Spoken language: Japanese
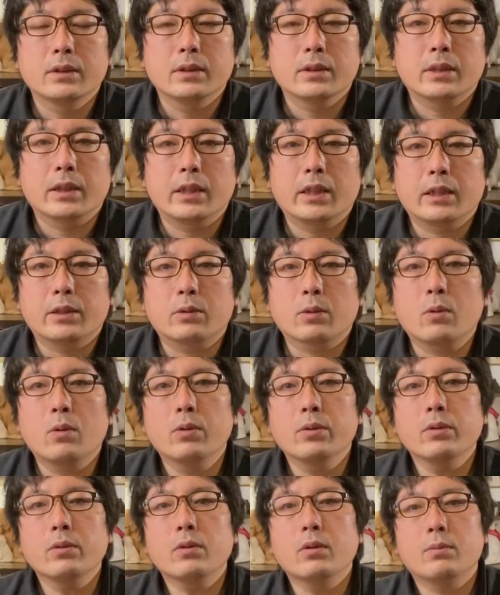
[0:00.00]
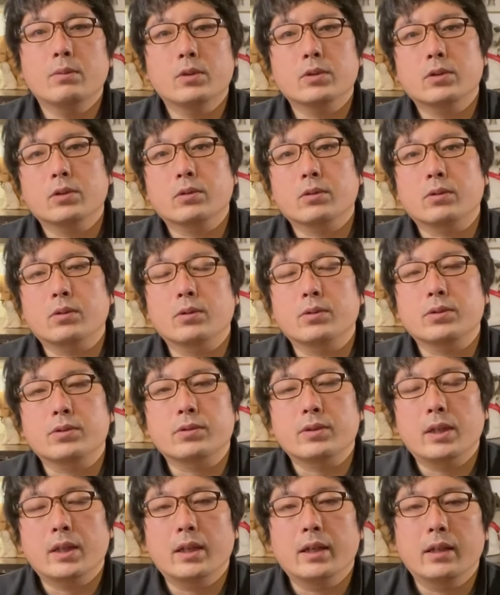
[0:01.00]
えーと、この子もちょっと特
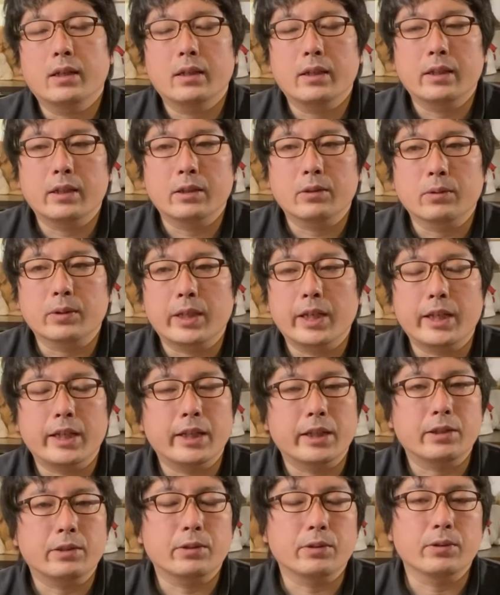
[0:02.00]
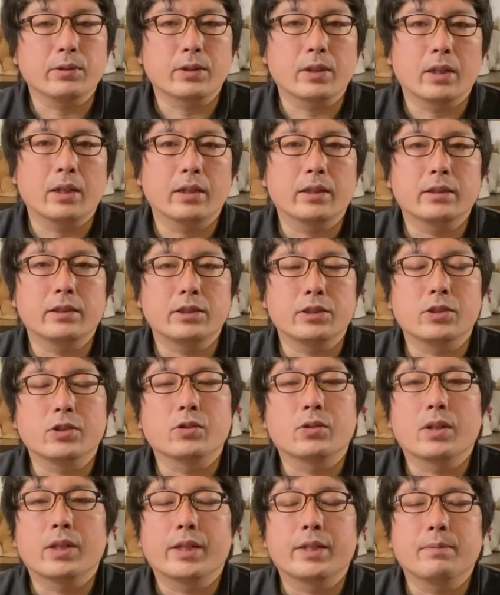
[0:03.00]
殊なあの経歴というか事
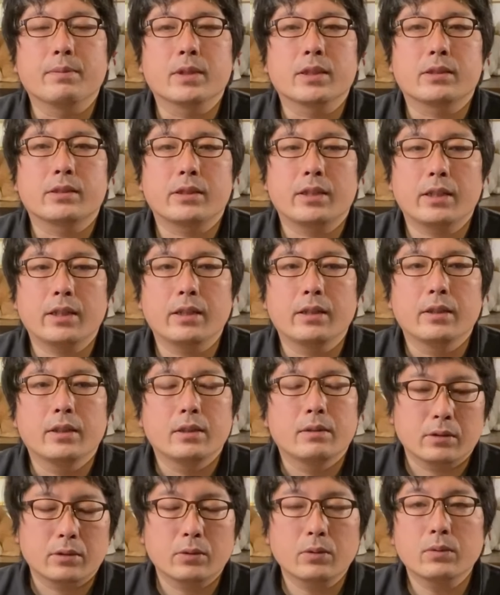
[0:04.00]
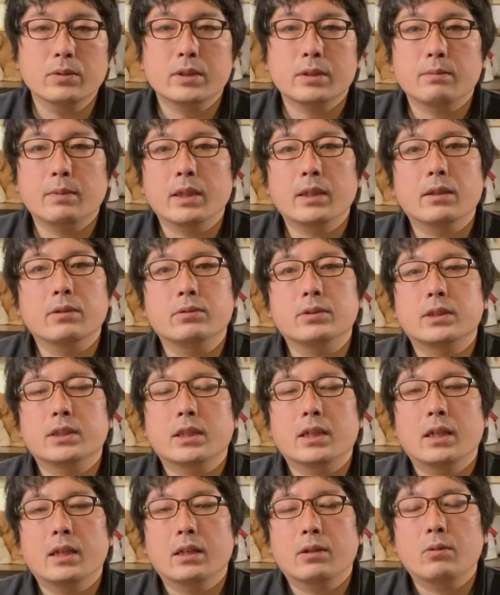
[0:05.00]
情がありまして当時まだう
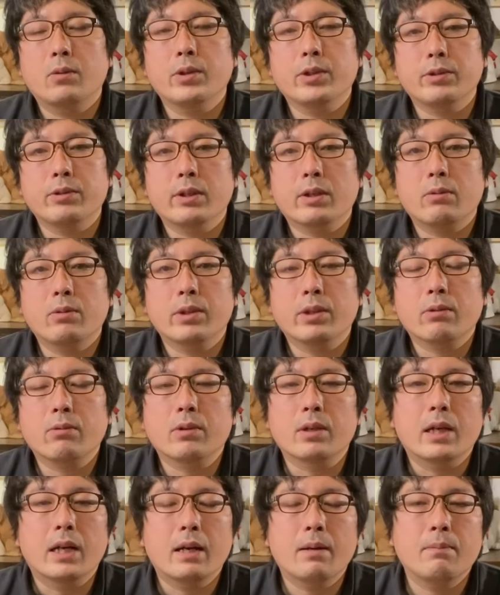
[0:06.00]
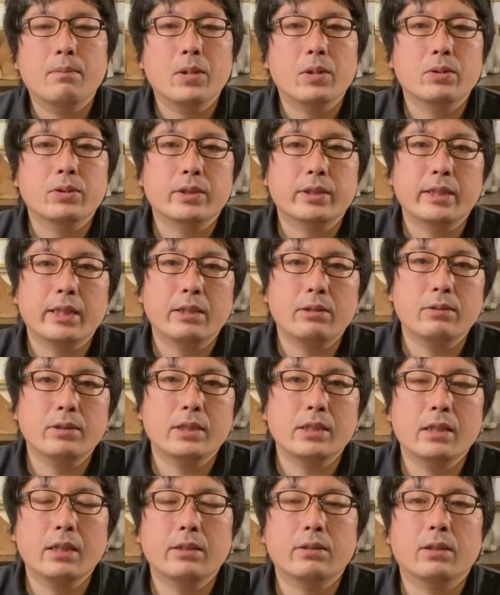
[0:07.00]
ちが子犬や子猫の販売をしている
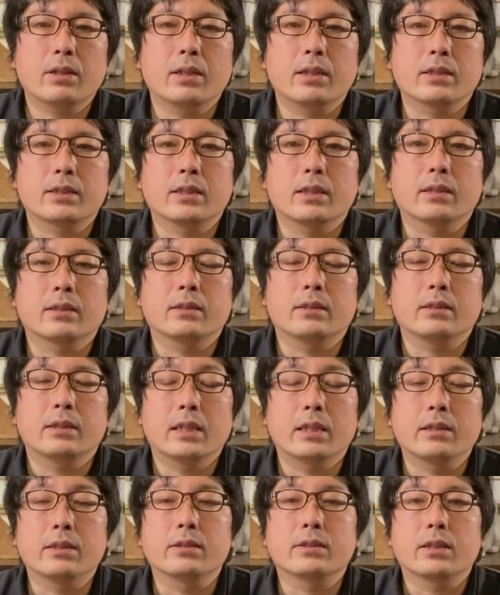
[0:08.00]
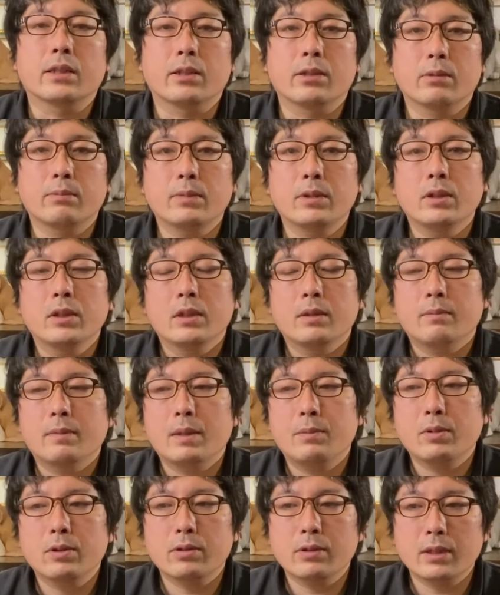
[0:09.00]
時代の話だなんですけれども、
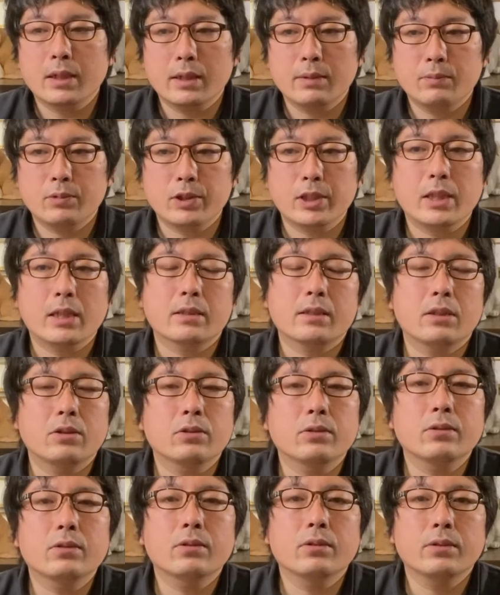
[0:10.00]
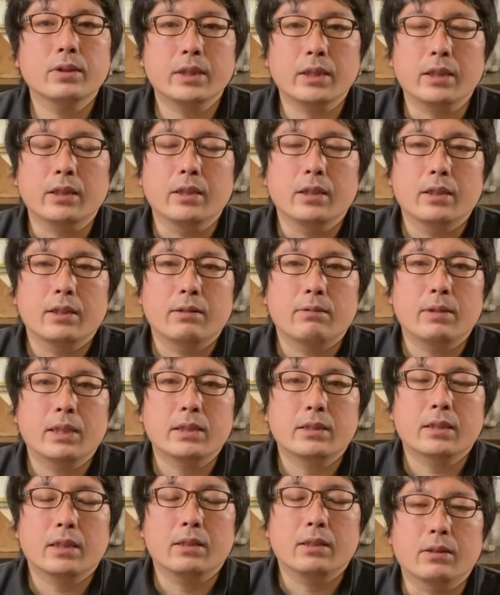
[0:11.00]
まあ、僕がブリーダーさんのところに
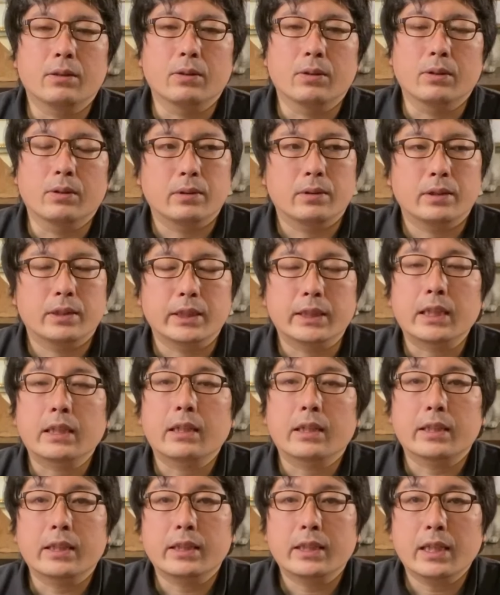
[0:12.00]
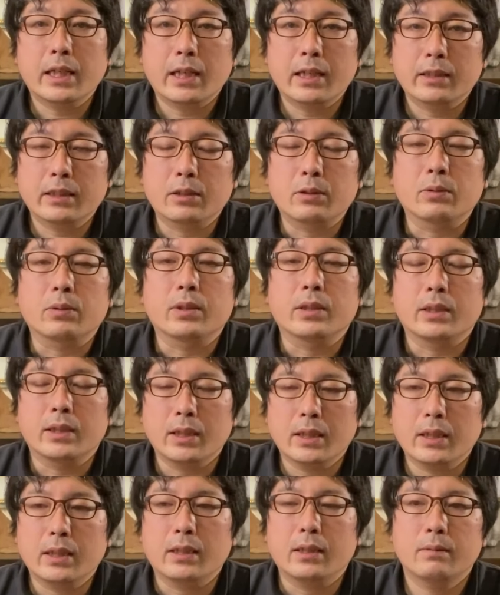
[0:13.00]
ワンちゃをいただきに上がった時
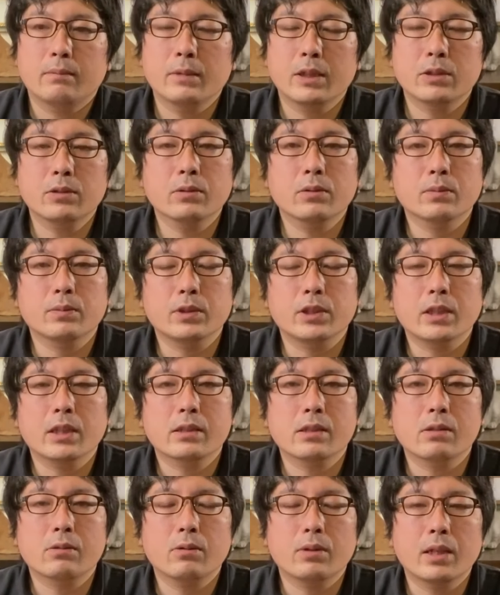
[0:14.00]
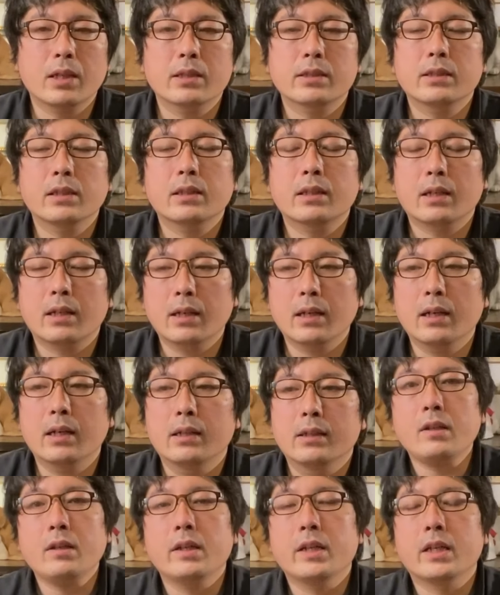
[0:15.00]
に、まあ、ちょっとブリーダーさんとお話してた
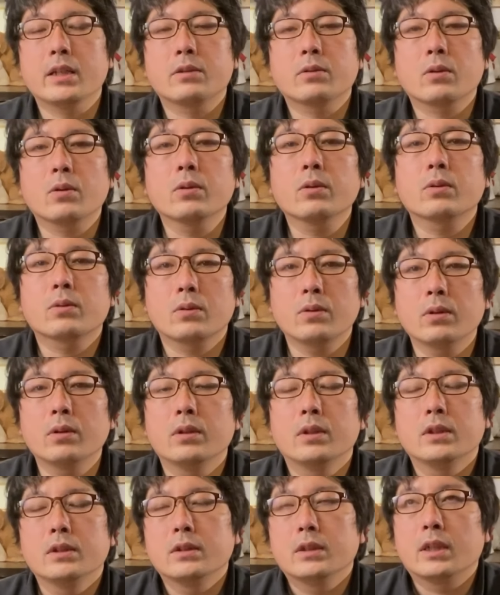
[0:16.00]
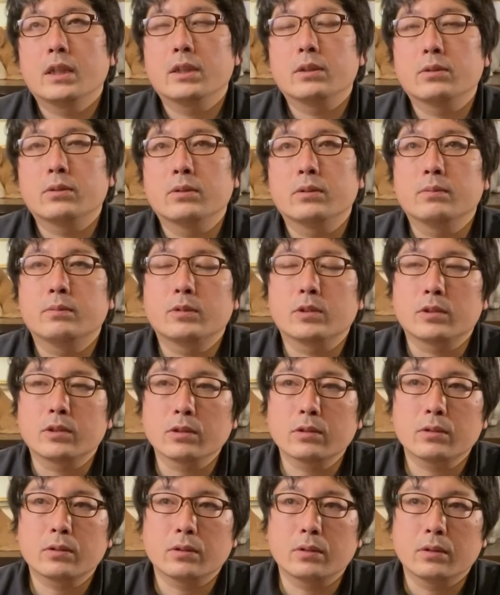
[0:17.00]
ら、えーとこの子あのもう
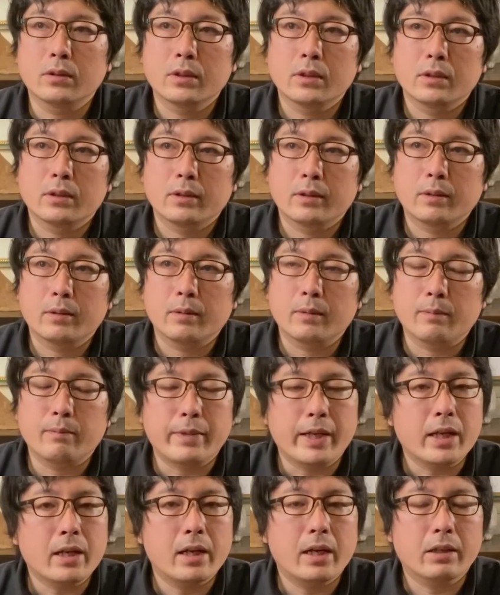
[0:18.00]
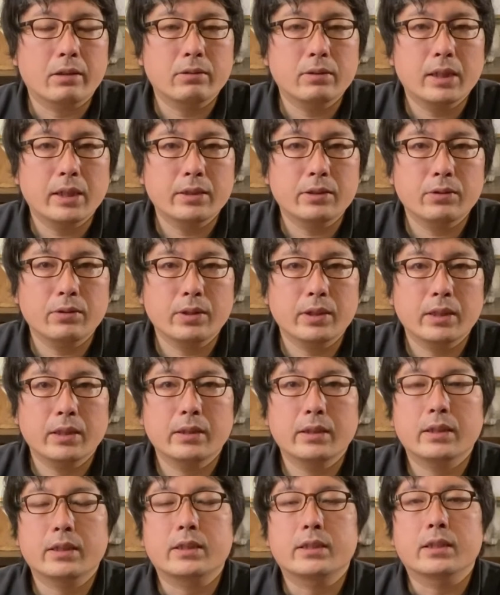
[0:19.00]
ちょっと目が白内障に
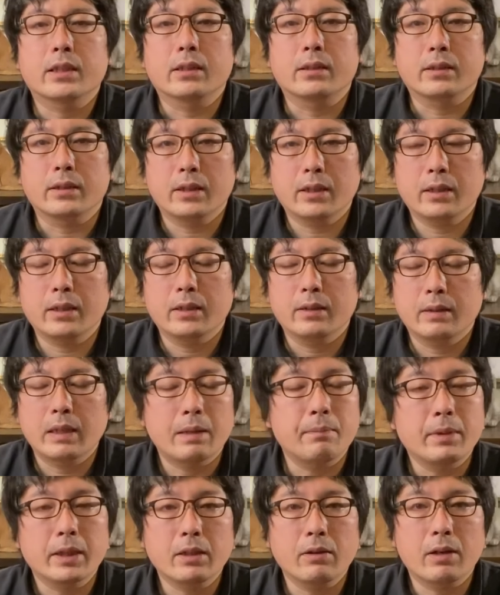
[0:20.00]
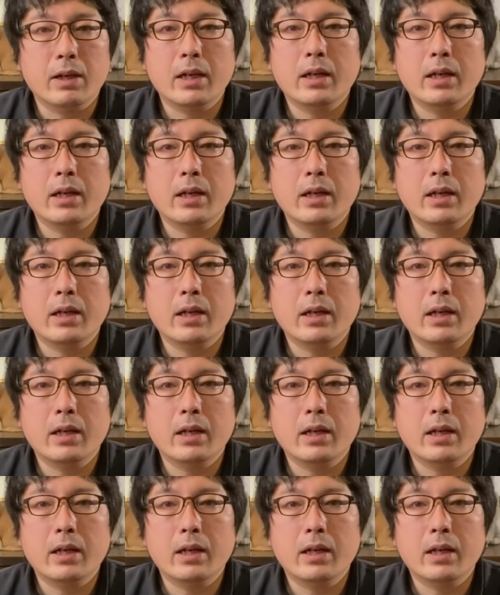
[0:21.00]
なってきちゃってあまだ若